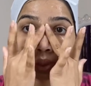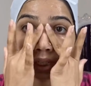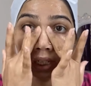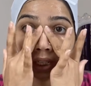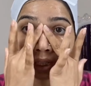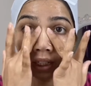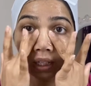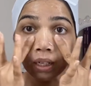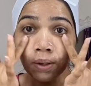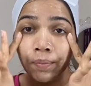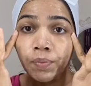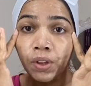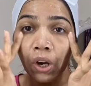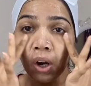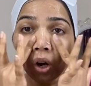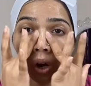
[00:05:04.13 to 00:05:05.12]
करता है
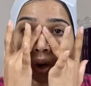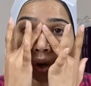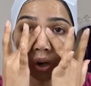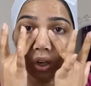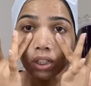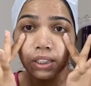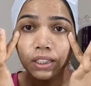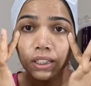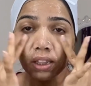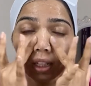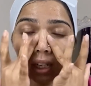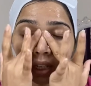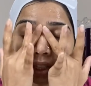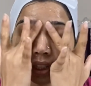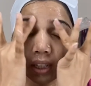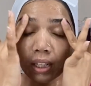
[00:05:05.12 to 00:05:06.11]
और जितना
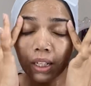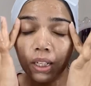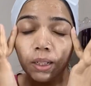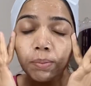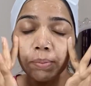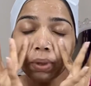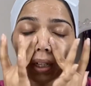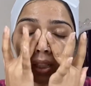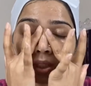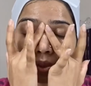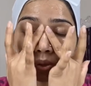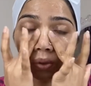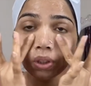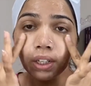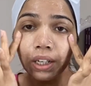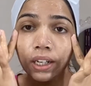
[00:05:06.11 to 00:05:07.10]
क्रीम बेस्ड
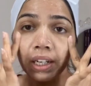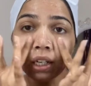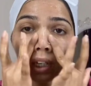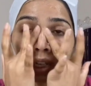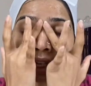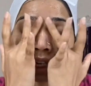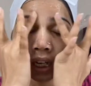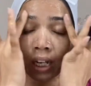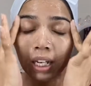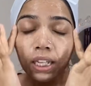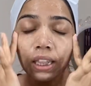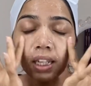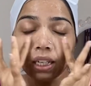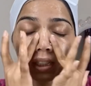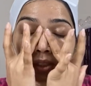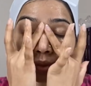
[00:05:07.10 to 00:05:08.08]
होता है
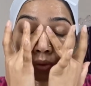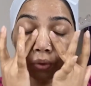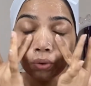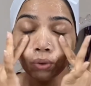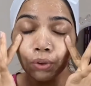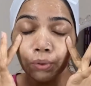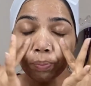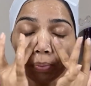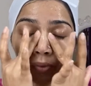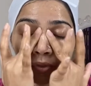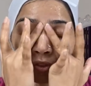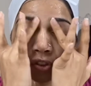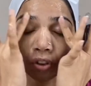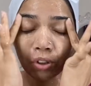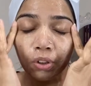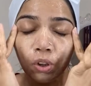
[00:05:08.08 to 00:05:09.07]
दैट इज़ गुड
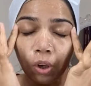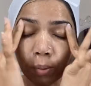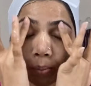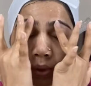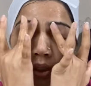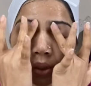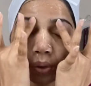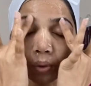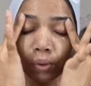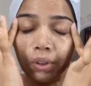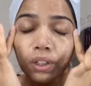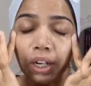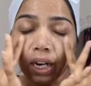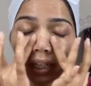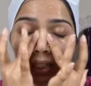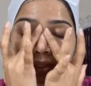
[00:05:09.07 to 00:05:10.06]
फॉर नॉर्मल टू
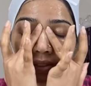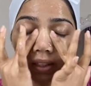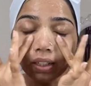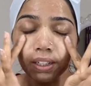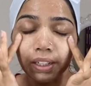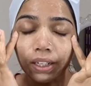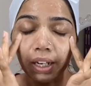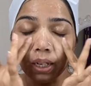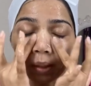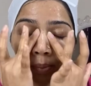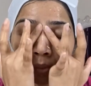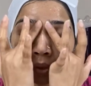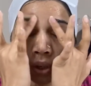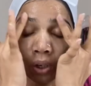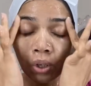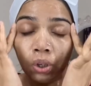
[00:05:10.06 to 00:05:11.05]
ड्राई स्किन टाइप
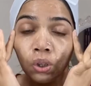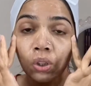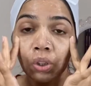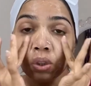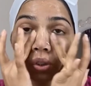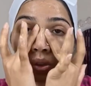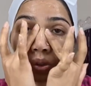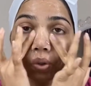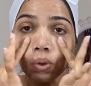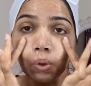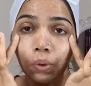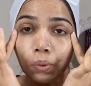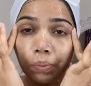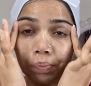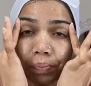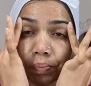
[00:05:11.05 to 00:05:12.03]
सो
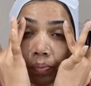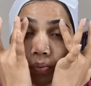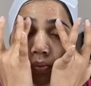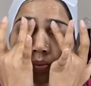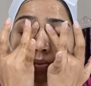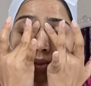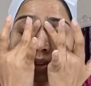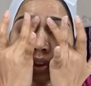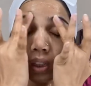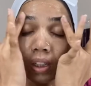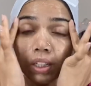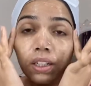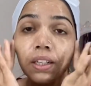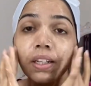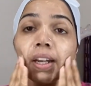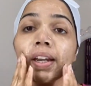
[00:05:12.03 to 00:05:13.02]

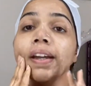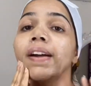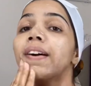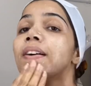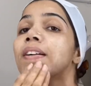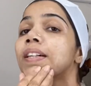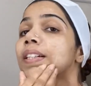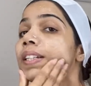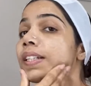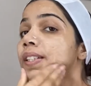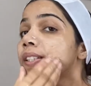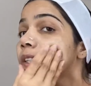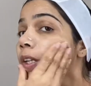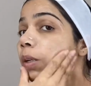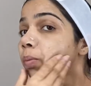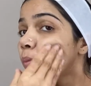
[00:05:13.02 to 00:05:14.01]
ये अगर किसी
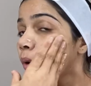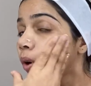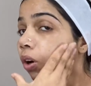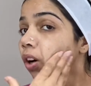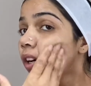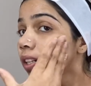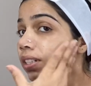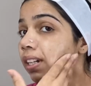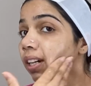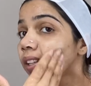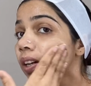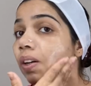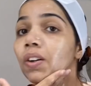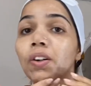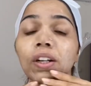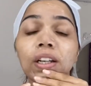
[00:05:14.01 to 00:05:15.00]
की बहुत ज़्यादा
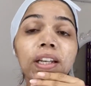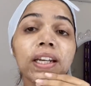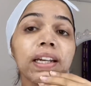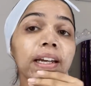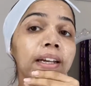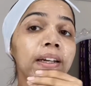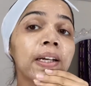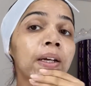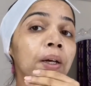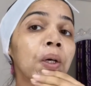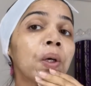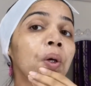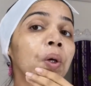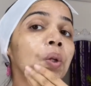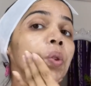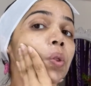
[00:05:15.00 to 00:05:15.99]
ऑयली है
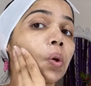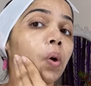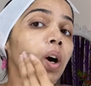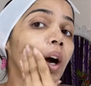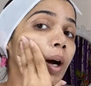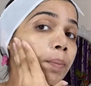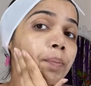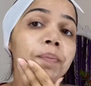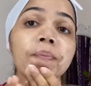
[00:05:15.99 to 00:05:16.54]
तो आप